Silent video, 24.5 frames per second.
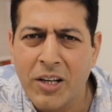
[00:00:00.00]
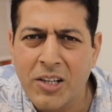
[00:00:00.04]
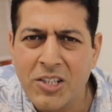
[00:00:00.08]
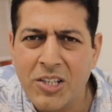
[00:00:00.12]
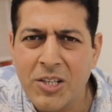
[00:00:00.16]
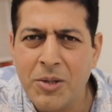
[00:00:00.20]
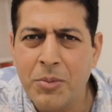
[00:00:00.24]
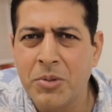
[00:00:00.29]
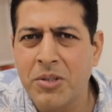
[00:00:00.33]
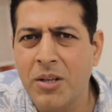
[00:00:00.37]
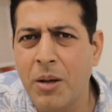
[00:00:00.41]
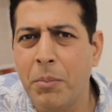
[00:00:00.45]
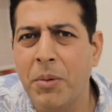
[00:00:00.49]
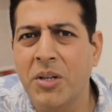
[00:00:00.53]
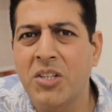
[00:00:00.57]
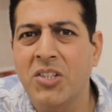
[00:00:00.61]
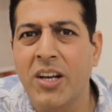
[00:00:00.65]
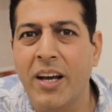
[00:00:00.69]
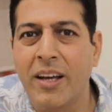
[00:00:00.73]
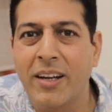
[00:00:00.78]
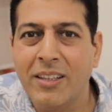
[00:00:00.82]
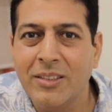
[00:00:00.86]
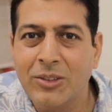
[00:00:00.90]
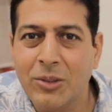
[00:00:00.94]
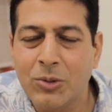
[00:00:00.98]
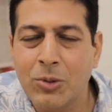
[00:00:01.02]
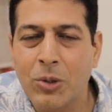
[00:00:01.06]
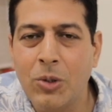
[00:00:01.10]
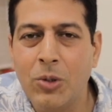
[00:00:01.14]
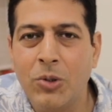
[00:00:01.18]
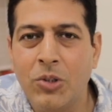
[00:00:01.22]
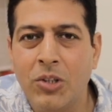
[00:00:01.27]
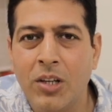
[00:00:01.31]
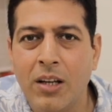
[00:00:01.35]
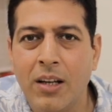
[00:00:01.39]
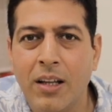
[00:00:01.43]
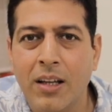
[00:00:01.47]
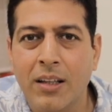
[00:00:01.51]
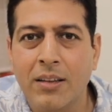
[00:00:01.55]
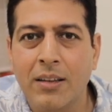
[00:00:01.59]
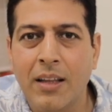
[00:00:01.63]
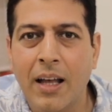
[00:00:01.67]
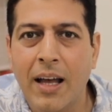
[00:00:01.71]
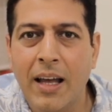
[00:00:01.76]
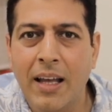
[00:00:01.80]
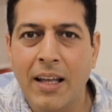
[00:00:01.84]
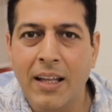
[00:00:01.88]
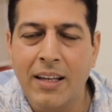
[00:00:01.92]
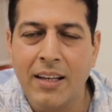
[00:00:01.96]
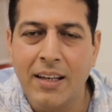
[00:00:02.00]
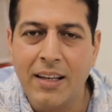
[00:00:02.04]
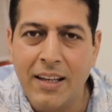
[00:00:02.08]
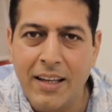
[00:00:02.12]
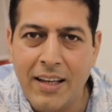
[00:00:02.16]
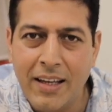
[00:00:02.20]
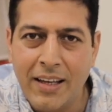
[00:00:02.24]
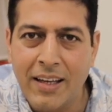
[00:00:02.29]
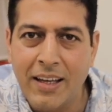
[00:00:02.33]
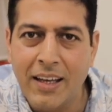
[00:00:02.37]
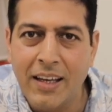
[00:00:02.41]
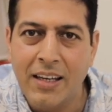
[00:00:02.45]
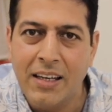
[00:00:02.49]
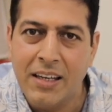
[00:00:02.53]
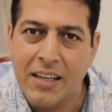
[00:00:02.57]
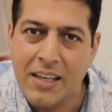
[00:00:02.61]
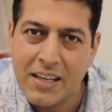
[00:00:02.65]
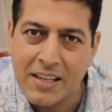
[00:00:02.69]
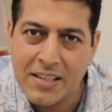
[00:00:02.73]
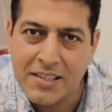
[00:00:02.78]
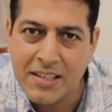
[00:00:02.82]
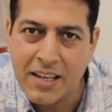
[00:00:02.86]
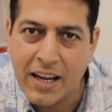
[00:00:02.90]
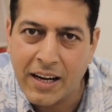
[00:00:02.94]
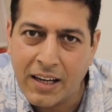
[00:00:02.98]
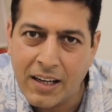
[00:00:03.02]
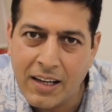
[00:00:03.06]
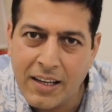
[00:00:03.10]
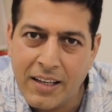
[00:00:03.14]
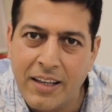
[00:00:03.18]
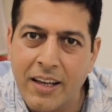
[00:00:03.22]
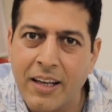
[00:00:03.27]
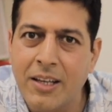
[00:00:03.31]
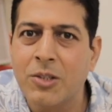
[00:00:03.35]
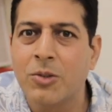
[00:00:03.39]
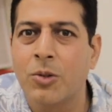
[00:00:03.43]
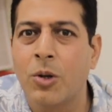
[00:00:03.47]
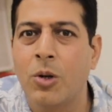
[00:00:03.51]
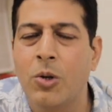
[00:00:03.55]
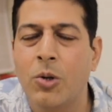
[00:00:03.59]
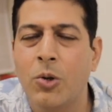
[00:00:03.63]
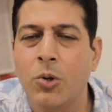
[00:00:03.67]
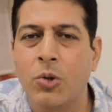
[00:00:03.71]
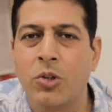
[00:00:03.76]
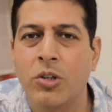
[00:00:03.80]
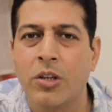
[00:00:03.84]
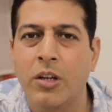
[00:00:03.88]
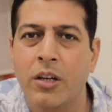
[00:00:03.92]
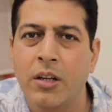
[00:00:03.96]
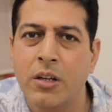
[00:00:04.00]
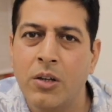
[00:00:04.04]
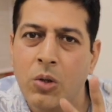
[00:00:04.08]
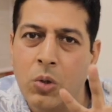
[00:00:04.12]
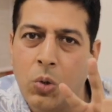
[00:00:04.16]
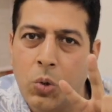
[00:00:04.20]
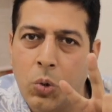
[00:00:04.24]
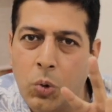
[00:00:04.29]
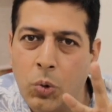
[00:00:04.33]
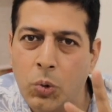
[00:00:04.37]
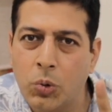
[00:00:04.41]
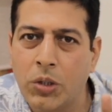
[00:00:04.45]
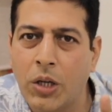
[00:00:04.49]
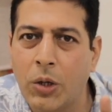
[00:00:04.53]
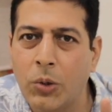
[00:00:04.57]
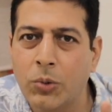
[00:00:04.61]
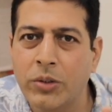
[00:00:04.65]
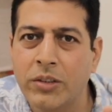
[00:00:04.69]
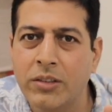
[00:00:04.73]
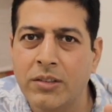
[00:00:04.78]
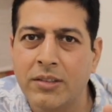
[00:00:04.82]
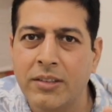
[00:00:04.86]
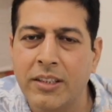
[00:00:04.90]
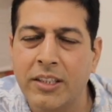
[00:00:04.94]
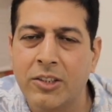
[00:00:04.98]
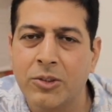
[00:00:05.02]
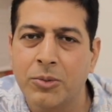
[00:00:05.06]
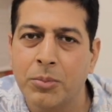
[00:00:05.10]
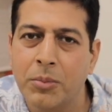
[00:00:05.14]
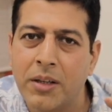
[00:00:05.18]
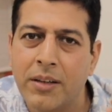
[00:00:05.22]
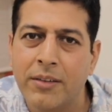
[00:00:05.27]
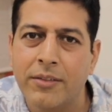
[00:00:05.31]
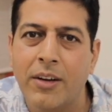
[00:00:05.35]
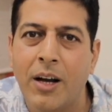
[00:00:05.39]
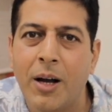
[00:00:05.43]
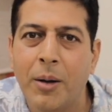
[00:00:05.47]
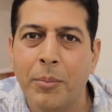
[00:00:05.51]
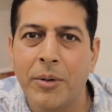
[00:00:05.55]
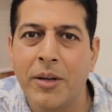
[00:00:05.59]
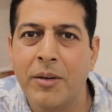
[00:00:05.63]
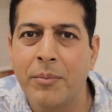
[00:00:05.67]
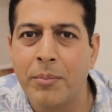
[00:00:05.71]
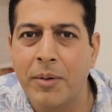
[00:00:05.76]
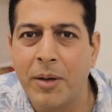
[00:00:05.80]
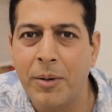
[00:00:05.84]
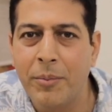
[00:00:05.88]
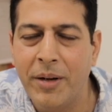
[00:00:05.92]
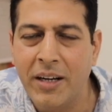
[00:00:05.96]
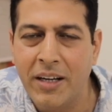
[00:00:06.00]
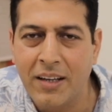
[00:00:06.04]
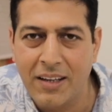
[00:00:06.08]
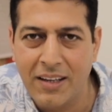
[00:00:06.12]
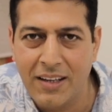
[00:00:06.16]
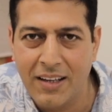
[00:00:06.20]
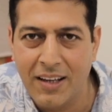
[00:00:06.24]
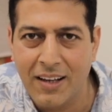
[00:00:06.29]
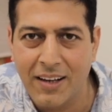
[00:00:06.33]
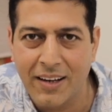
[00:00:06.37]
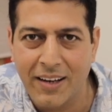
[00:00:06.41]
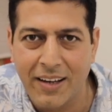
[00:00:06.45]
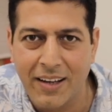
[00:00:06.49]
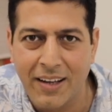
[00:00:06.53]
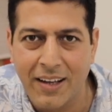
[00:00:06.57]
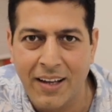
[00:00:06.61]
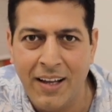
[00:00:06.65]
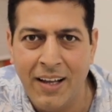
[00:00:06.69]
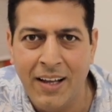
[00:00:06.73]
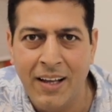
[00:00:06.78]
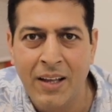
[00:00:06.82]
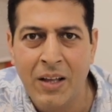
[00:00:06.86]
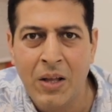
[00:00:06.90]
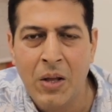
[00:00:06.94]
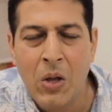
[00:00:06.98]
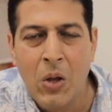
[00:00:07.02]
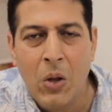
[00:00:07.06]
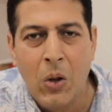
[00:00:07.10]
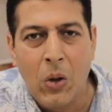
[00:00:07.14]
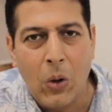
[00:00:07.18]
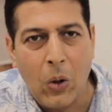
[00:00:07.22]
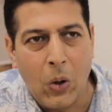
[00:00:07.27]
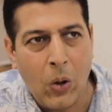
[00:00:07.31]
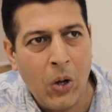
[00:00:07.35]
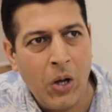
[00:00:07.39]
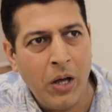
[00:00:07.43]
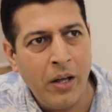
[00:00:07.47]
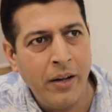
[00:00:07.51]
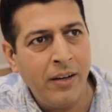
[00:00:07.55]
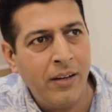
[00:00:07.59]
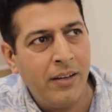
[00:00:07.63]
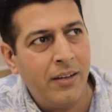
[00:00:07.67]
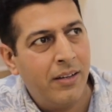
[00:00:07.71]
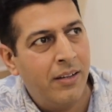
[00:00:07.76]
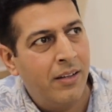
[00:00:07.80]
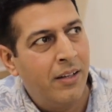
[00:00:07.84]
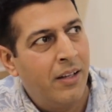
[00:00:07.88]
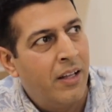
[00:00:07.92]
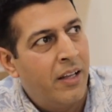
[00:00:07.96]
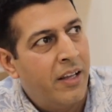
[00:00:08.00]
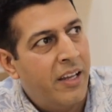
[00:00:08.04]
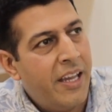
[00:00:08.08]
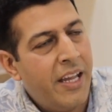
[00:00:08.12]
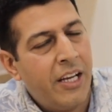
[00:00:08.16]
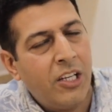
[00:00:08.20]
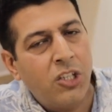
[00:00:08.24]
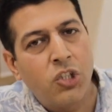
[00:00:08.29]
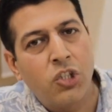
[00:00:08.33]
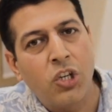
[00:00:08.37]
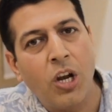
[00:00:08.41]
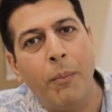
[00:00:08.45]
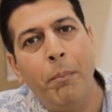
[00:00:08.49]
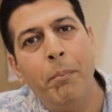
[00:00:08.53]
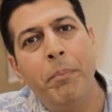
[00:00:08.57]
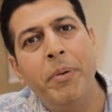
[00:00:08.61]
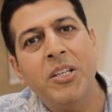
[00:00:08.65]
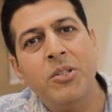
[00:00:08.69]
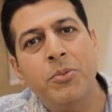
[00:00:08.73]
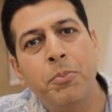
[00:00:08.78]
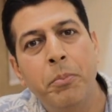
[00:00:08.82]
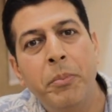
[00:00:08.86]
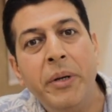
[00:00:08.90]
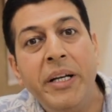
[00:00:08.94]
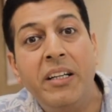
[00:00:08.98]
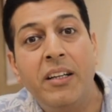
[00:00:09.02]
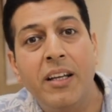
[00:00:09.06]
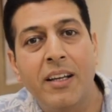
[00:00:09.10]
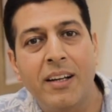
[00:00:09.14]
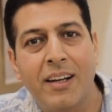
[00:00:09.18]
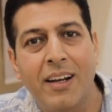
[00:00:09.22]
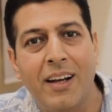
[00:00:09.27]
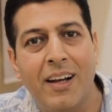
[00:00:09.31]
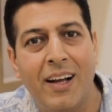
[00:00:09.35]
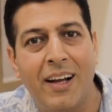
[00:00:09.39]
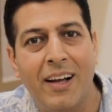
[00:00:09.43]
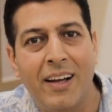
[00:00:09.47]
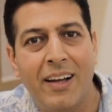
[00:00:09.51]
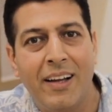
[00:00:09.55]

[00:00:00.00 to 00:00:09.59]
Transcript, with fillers: अजीब सा बचकाना सा सोल्यूशन लगता है लेकिन एग्जैक्टली exactly यही सोल्यूशन 2006 में वहाँ पे इम्प्लीमेंट किया गया और एक 26 मीटर का